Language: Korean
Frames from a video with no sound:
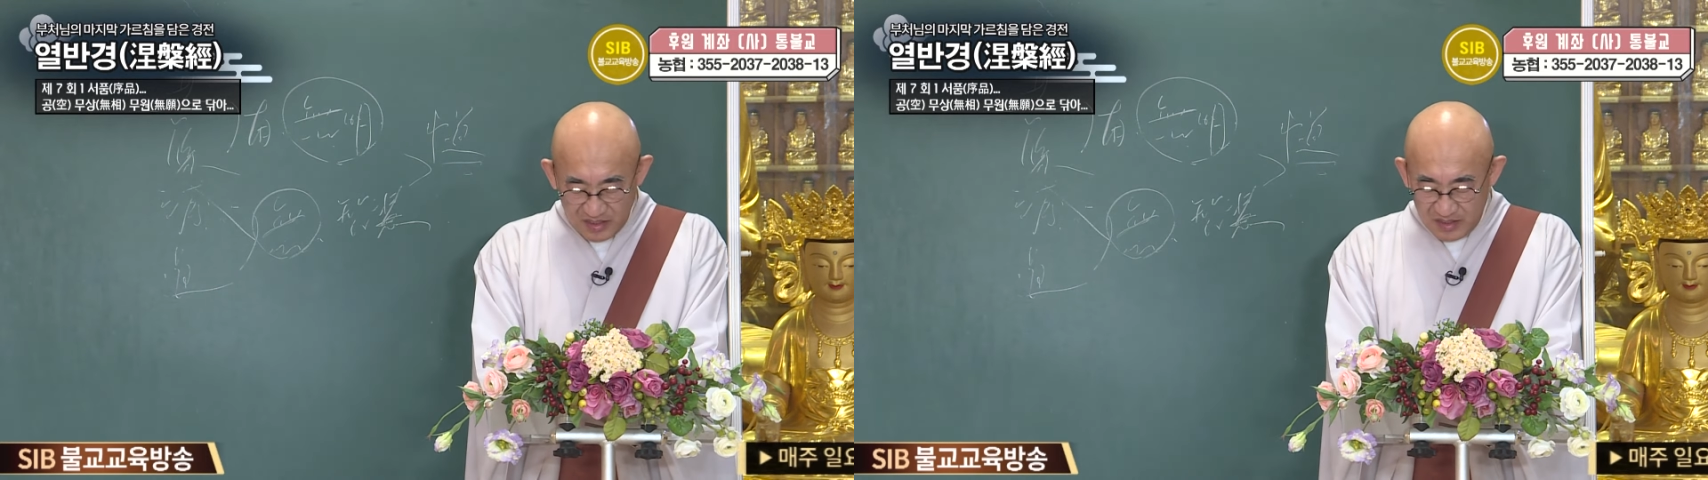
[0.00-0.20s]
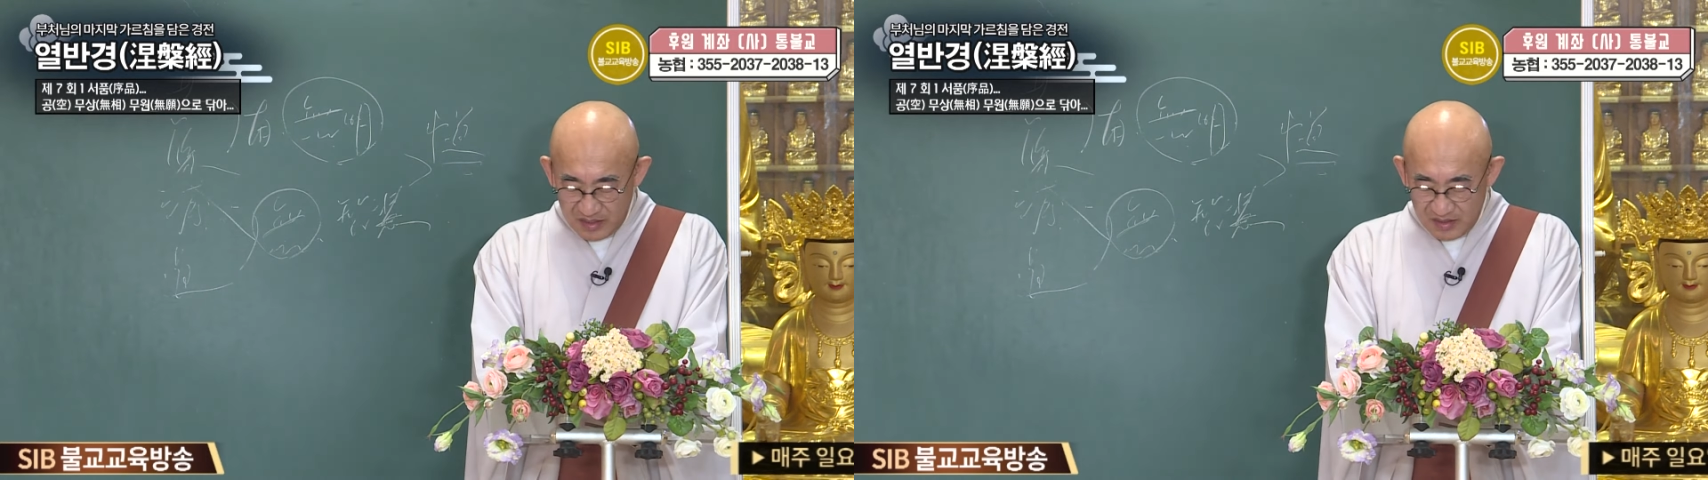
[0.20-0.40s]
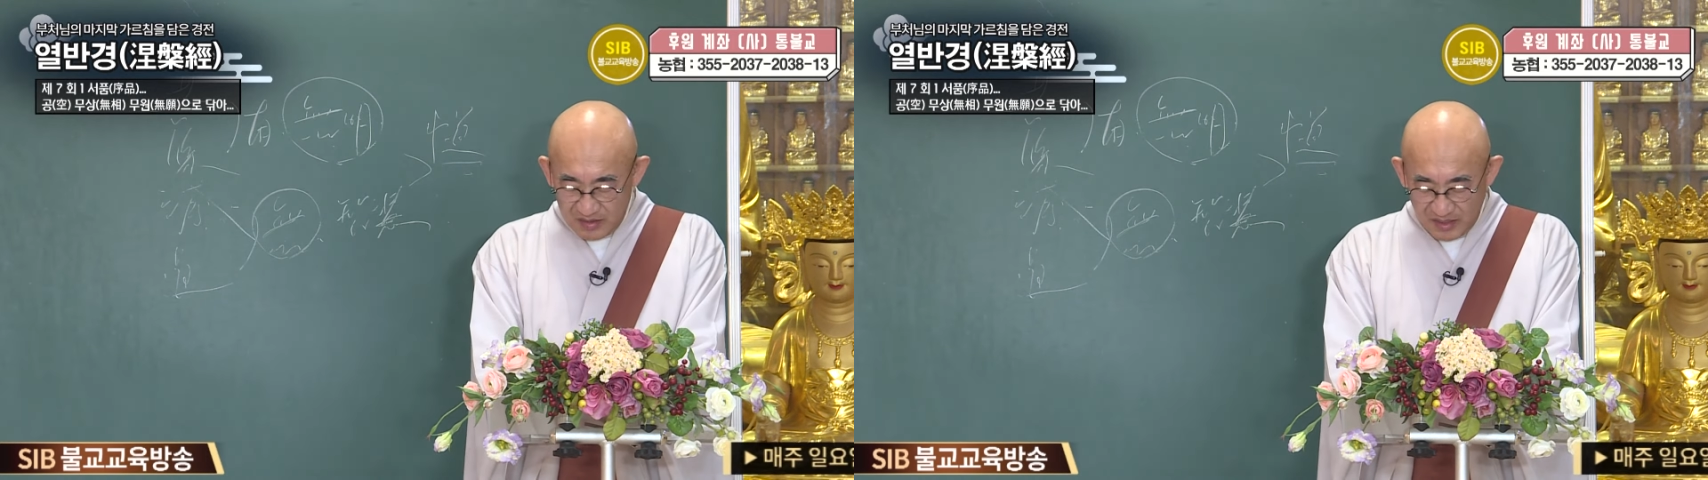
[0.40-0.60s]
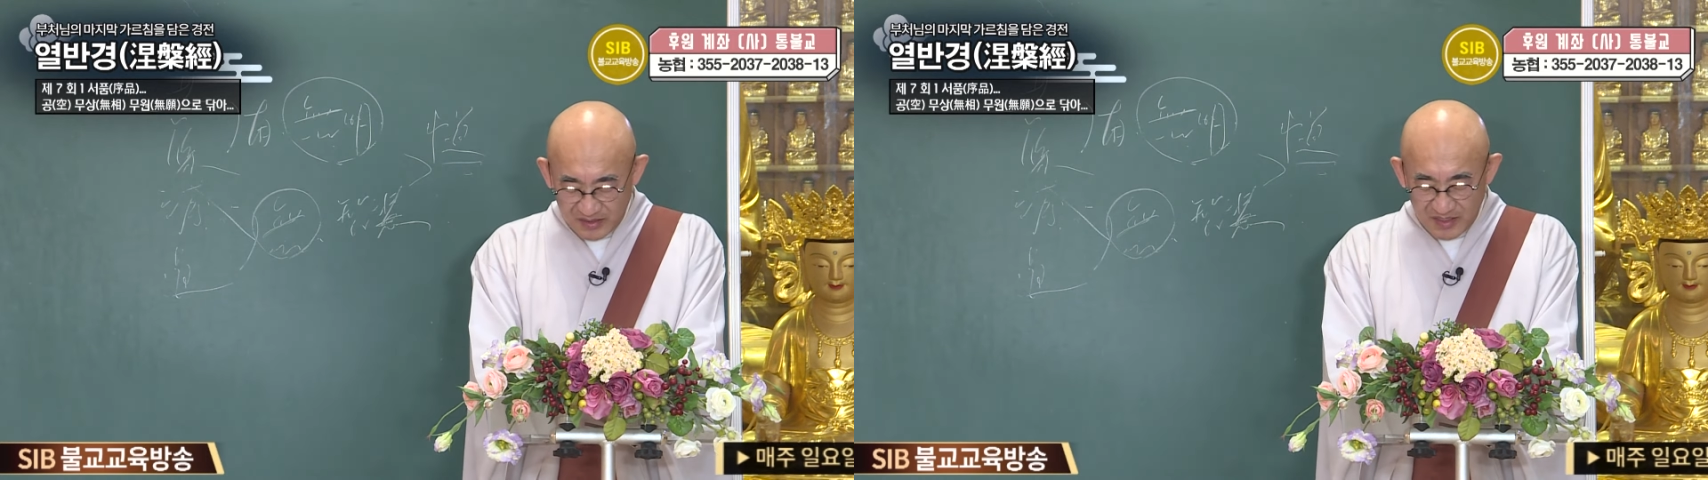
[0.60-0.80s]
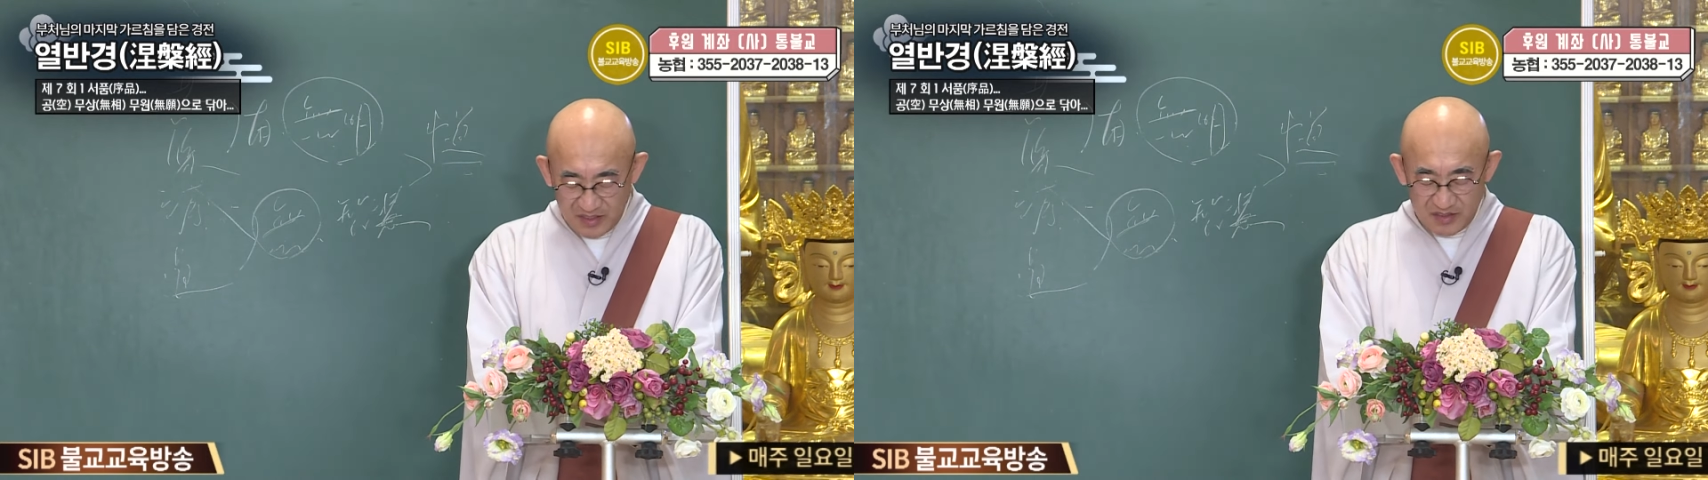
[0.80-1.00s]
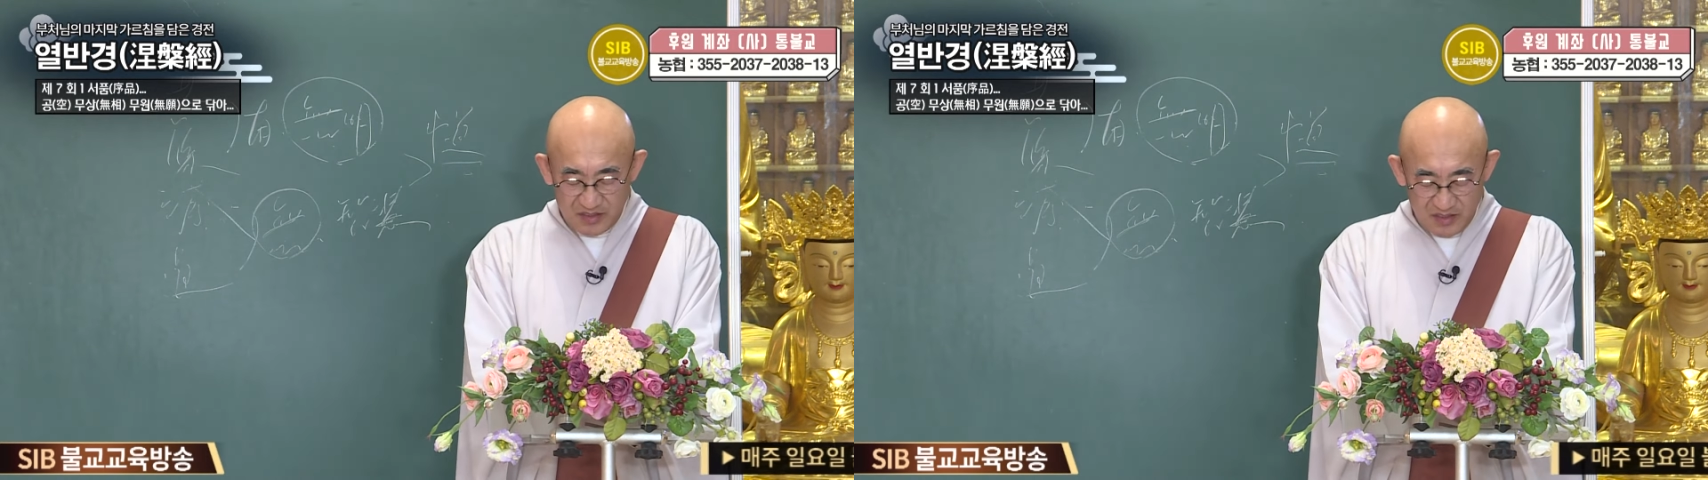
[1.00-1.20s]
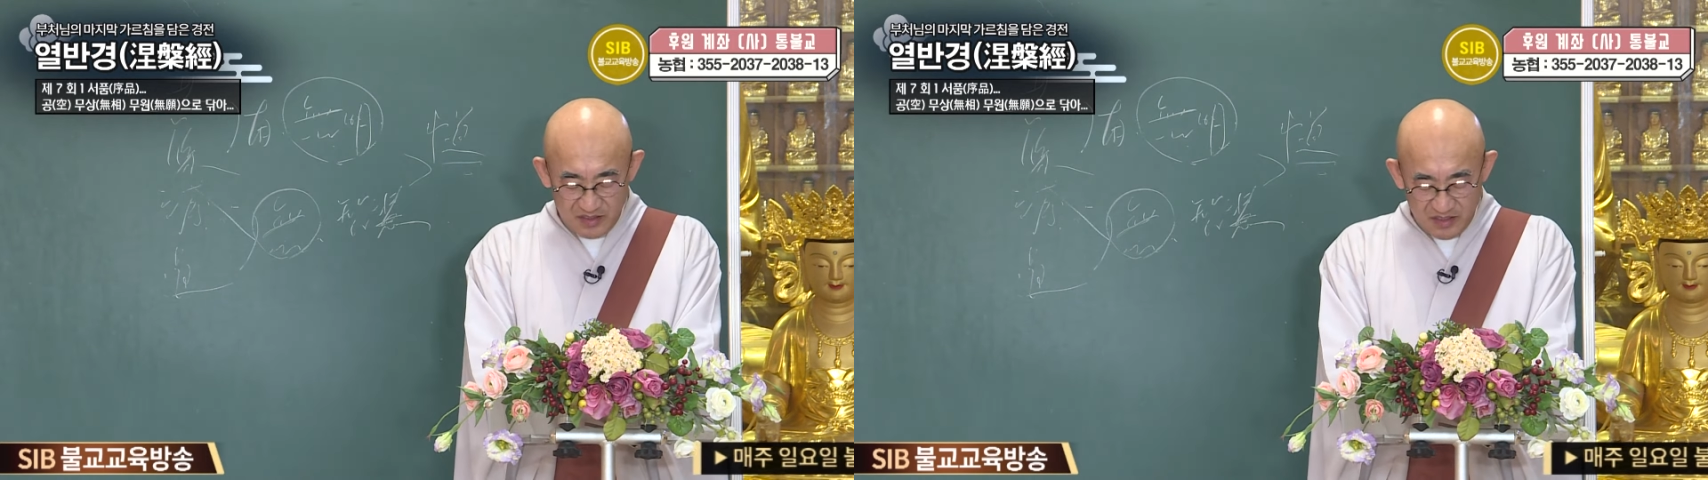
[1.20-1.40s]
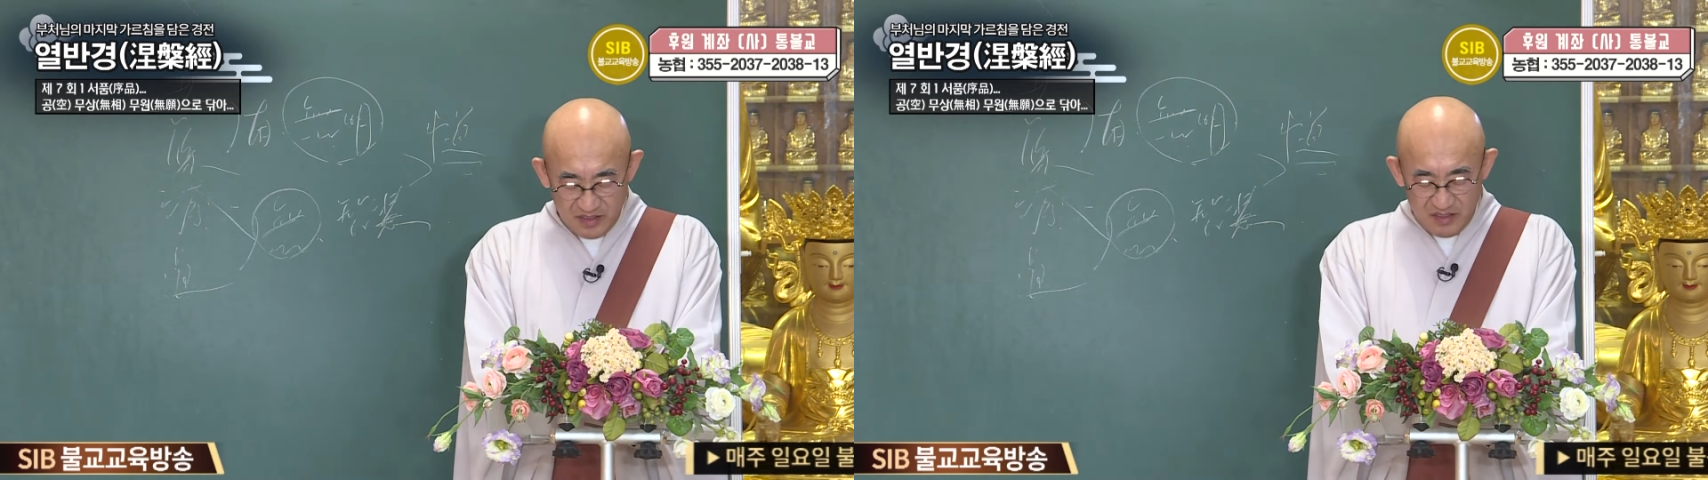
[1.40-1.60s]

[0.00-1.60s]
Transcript: 예, 나찰들이